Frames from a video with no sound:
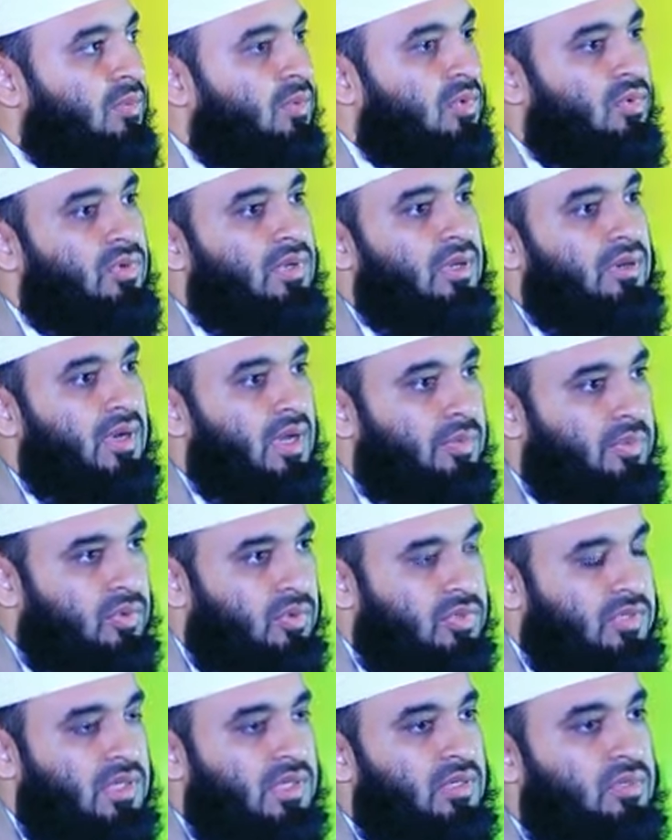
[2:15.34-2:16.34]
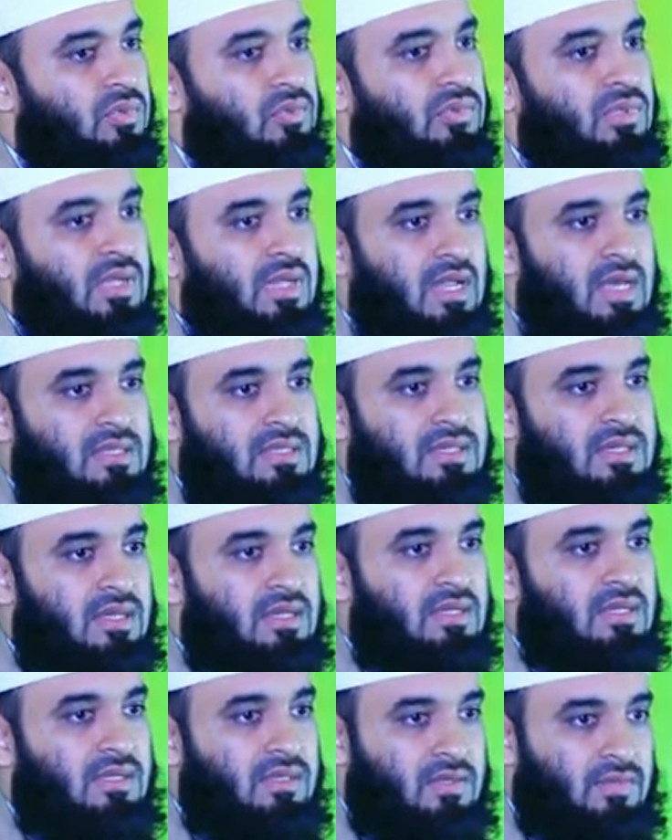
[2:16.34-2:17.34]
এবং উই আর অ্যাপ্রোচিং টু দ্য লাস্ট
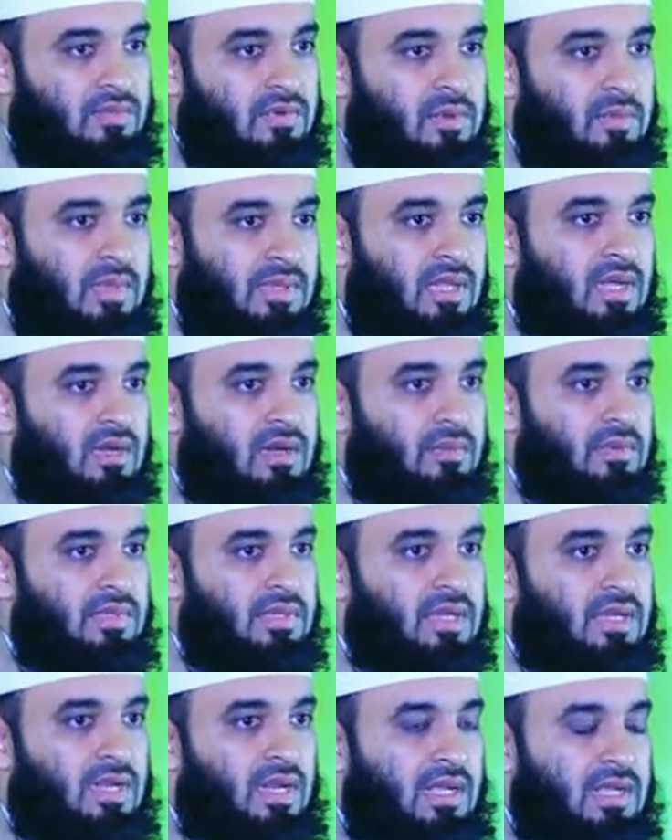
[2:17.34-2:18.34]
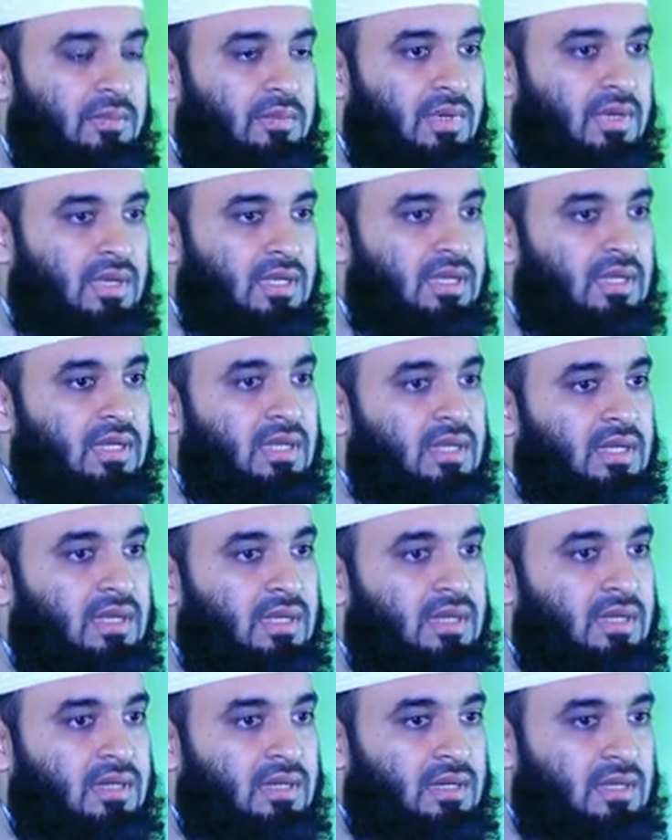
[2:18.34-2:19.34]
টেন ডেজ অফ রমাদান রমাদানের একেবারে
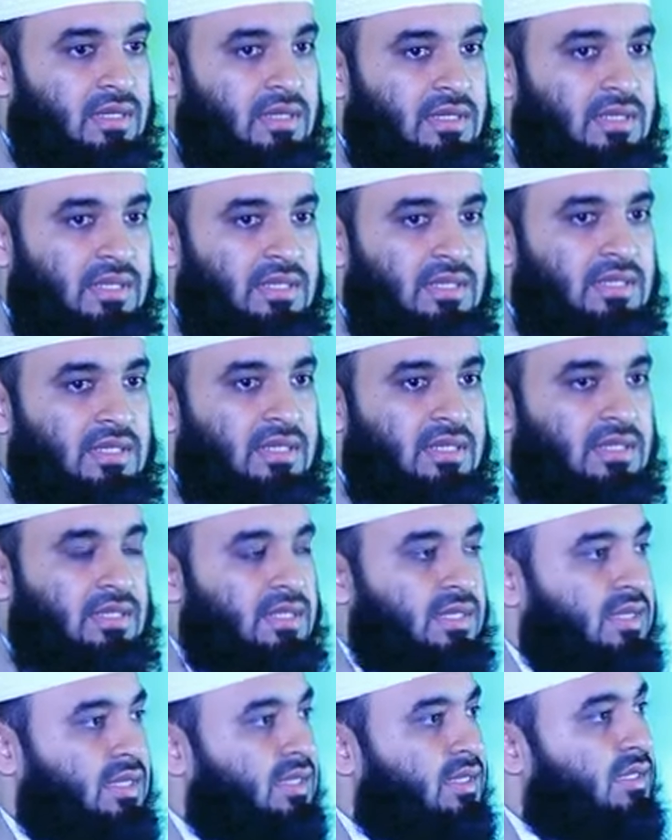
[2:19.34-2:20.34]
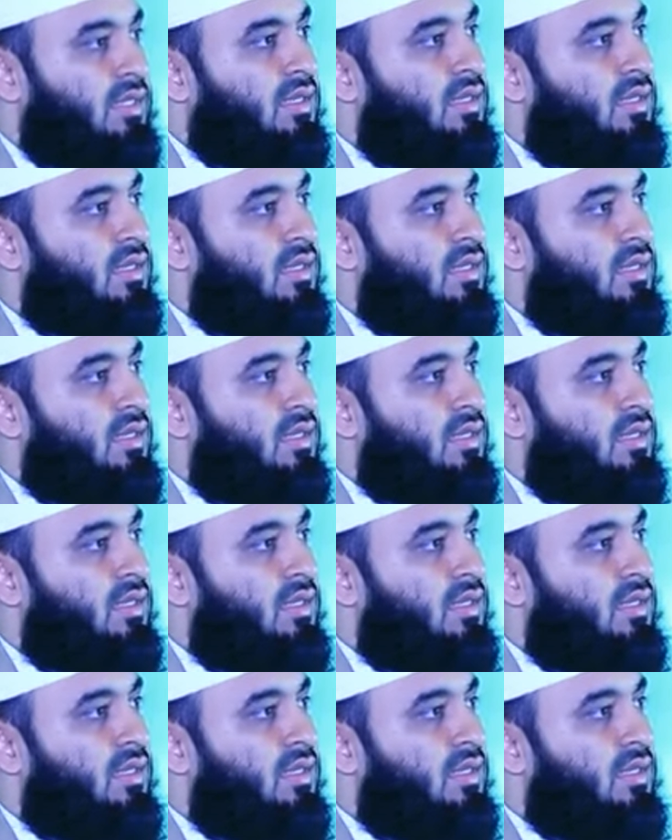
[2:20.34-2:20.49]
শেষের যেই